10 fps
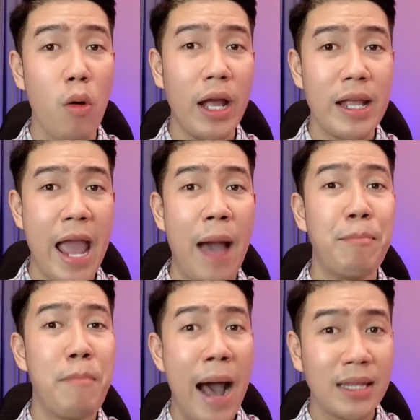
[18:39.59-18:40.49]
cái nhà
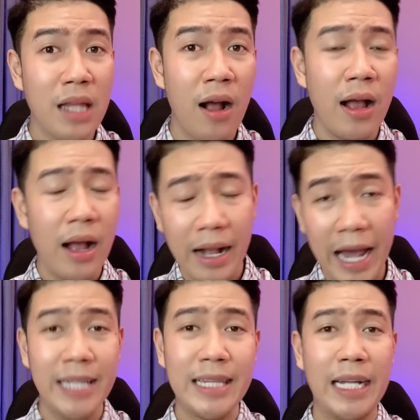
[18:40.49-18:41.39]
3 tầng
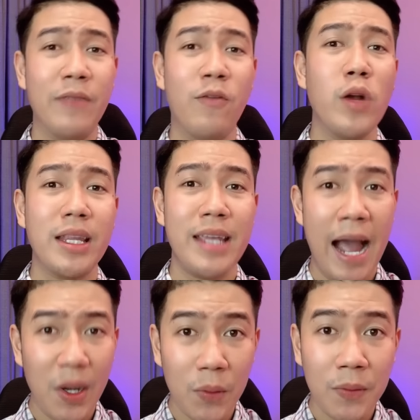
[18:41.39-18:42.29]
ngay tại thành phố Rạch Giá
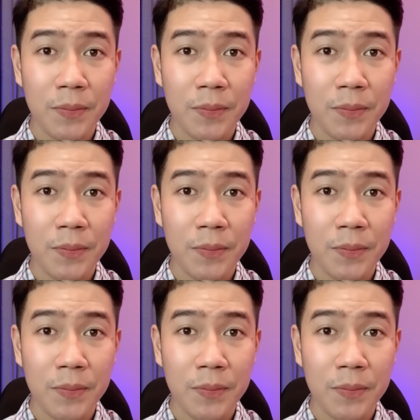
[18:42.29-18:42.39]
luôn.